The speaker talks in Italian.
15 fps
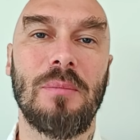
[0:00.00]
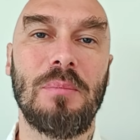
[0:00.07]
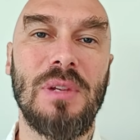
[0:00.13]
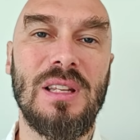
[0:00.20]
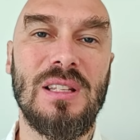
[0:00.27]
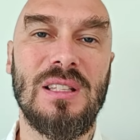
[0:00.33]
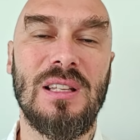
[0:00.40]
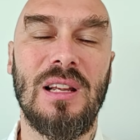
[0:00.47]

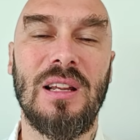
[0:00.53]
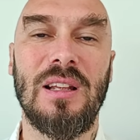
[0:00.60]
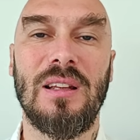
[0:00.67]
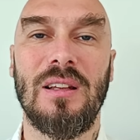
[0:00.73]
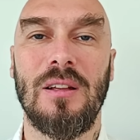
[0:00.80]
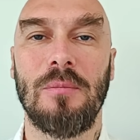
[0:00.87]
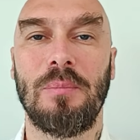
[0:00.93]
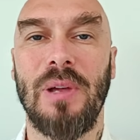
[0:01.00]

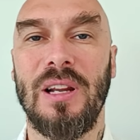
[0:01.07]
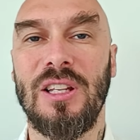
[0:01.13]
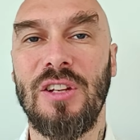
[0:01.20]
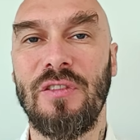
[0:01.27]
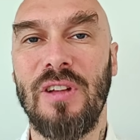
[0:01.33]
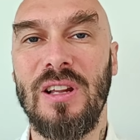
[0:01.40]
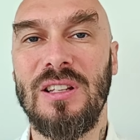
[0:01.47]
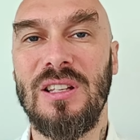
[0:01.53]
missili per
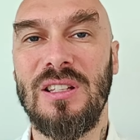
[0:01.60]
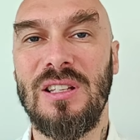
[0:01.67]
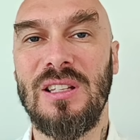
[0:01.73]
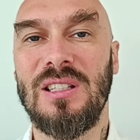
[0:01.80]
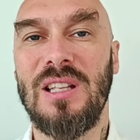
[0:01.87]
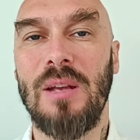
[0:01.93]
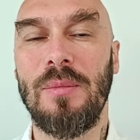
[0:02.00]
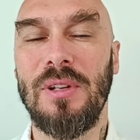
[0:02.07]
diversi
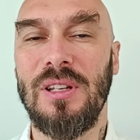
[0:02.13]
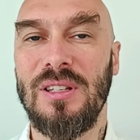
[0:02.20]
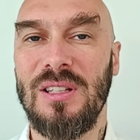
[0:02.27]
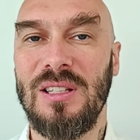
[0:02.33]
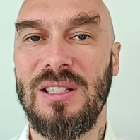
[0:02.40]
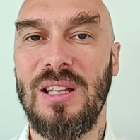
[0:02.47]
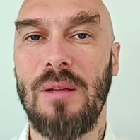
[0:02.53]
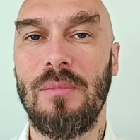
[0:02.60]
sistemi di
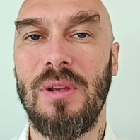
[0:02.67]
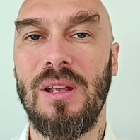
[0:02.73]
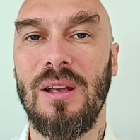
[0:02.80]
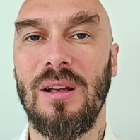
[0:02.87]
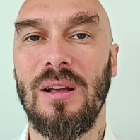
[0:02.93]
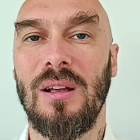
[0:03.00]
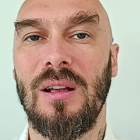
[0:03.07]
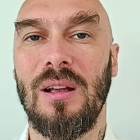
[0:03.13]
sistemi eh,
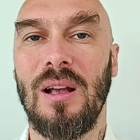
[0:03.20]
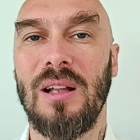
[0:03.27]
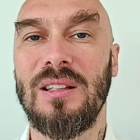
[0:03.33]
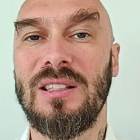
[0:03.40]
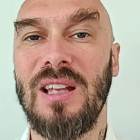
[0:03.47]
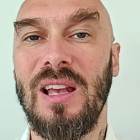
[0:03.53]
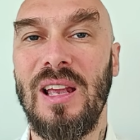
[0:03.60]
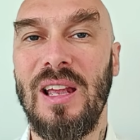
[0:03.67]

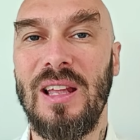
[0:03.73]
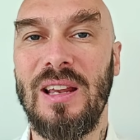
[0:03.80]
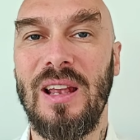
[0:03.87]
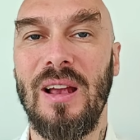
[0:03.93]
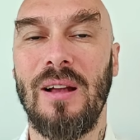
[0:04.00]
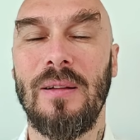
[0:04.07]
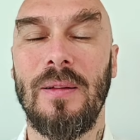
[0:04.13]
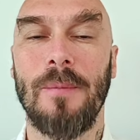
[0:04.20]

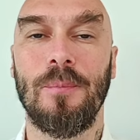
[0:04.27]
antiaerea